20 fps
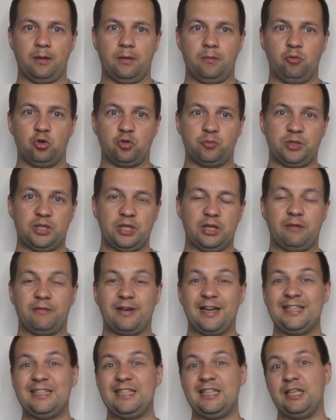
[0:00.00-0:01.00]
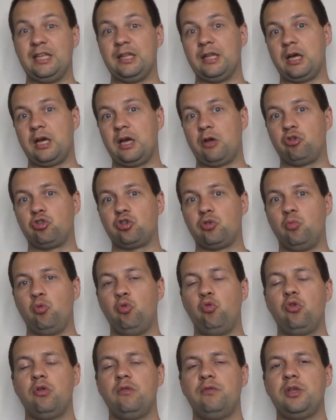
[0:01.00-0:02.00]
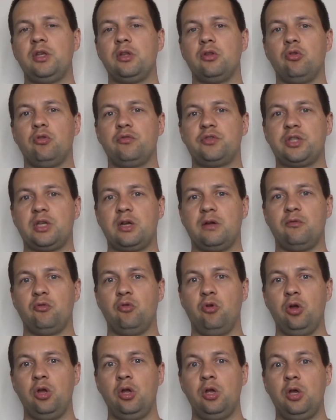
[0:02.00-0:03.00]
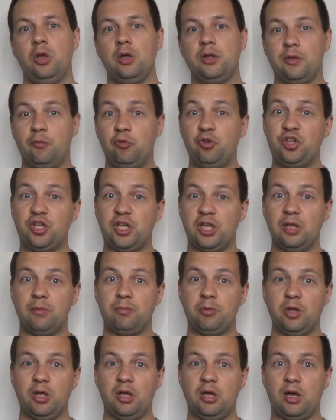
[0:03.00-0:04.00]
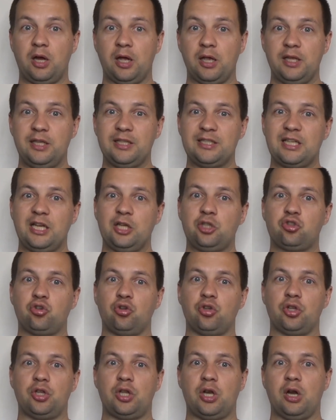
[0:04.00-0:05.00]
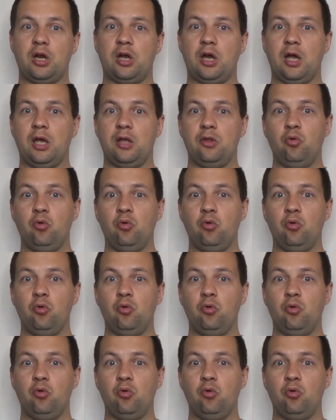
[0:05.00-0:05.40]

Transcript: может быть, она в России не на хорошем уровне, но все равно довольно-таки неплохая. И не сказать, что она дорогая.